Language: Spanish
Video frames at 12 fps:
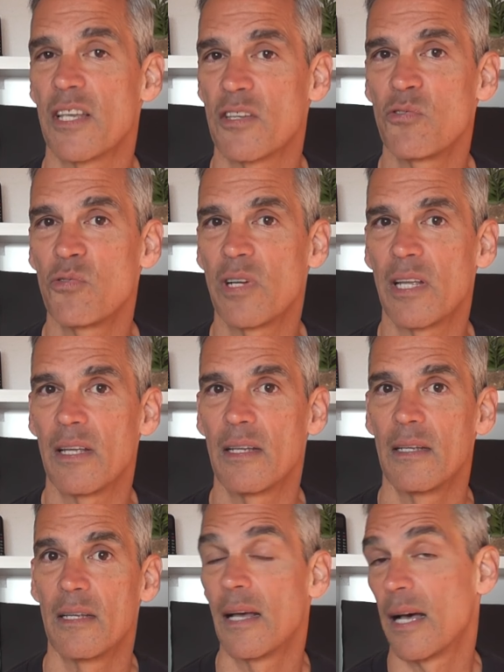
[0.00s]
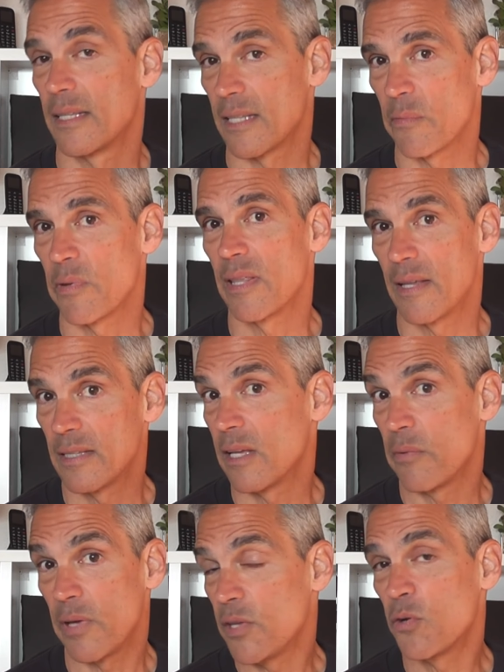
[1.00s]
que surge a través de
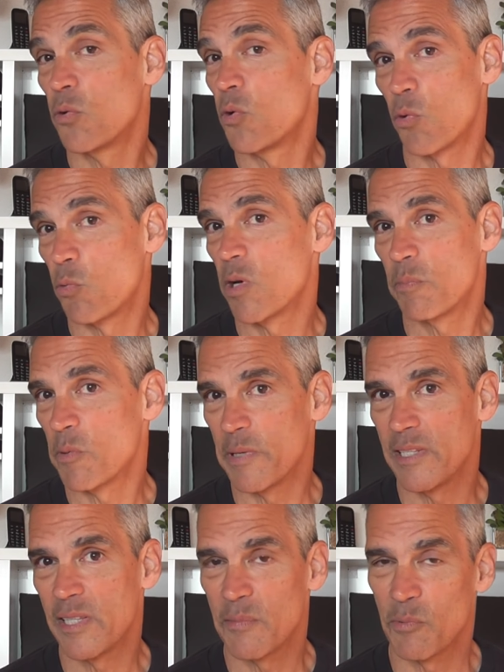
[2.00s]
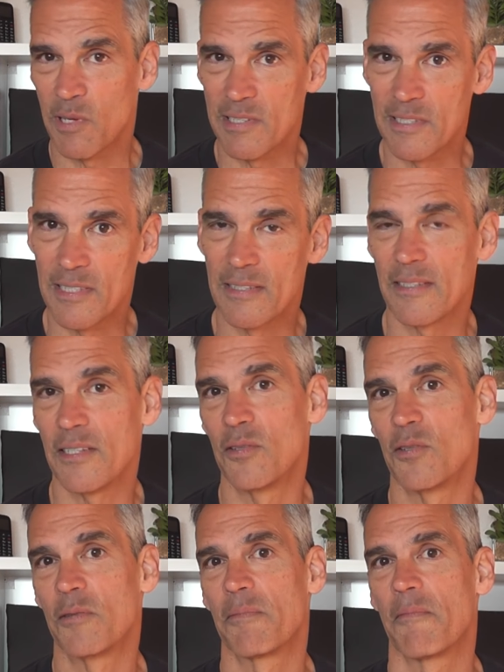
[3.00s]
este vehículo cuerpo-mente, por así
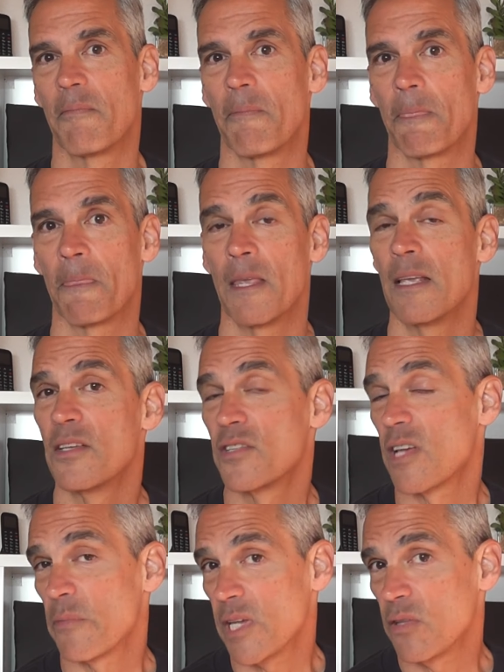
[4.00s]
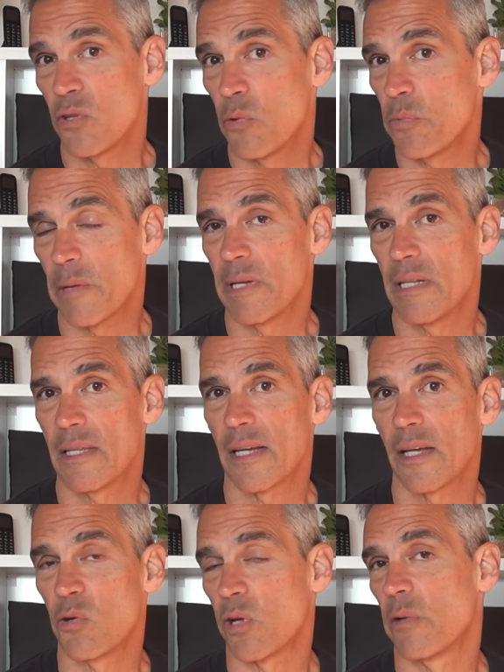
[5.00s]
decirlo. Sabiendo obviamente
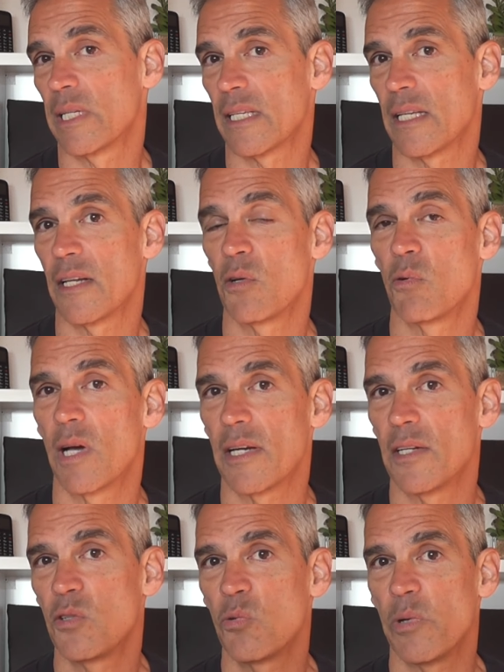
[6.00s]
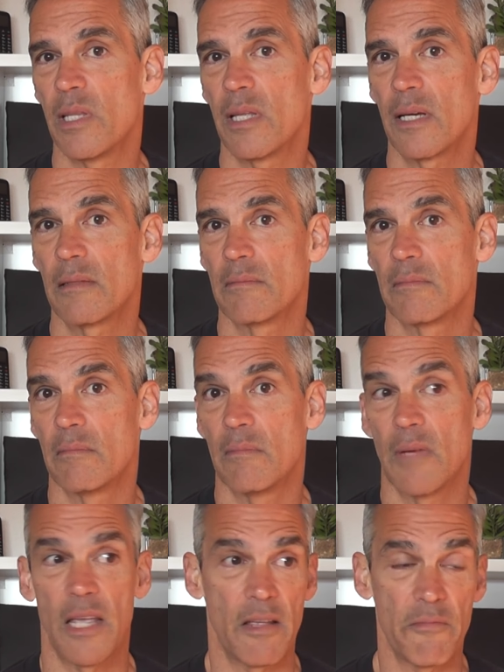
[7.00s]
que lo que va a tener lugar en tu vida
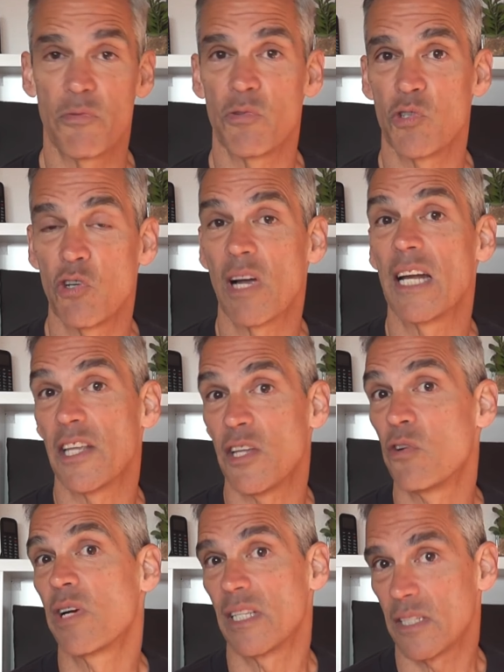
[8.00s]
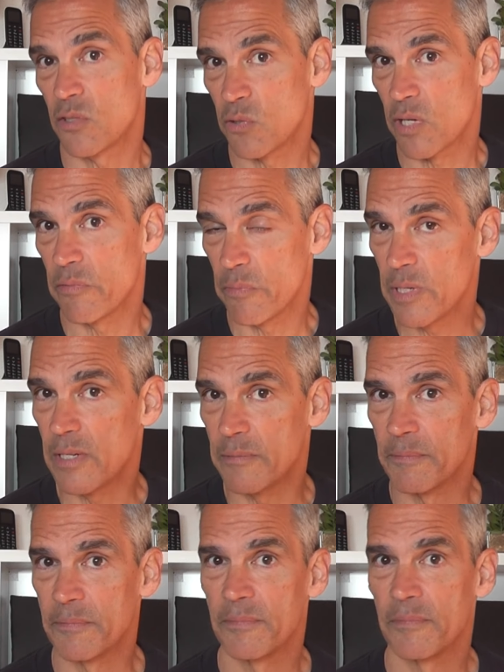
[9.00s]
es en función al guión que te toque vivir.